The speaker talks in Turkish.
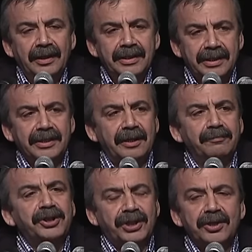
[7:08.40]
Size
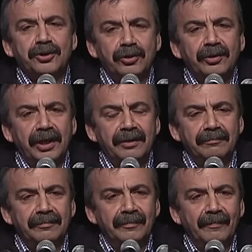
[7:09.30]
bir şey söyleyeyim.
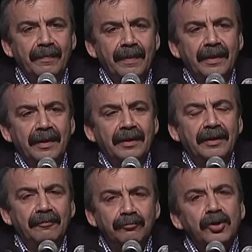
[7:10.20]

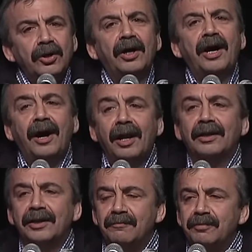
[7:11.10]
Bu
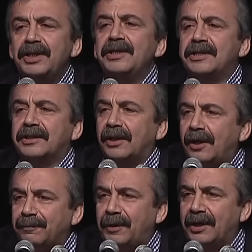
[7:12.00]
halkın bir
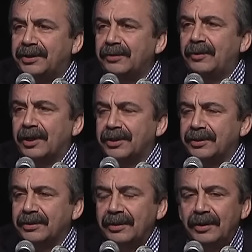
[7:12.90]
istihap haddi
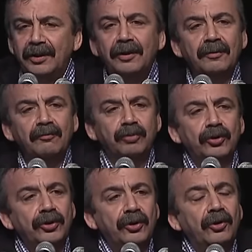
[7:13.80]
vardı.
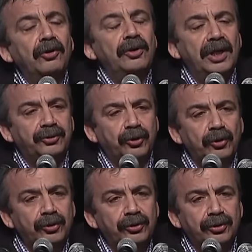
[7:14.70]
Bunu öyle
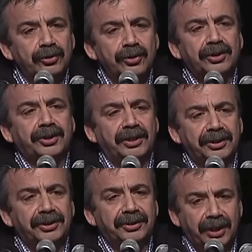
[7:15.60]
doldurdunuz,
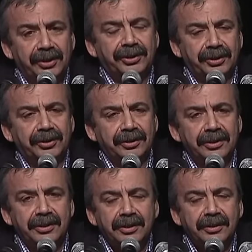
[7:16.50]
taş,
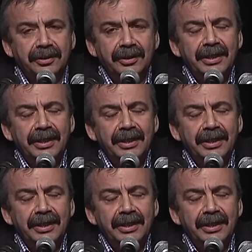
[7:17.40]
taşırdınız ki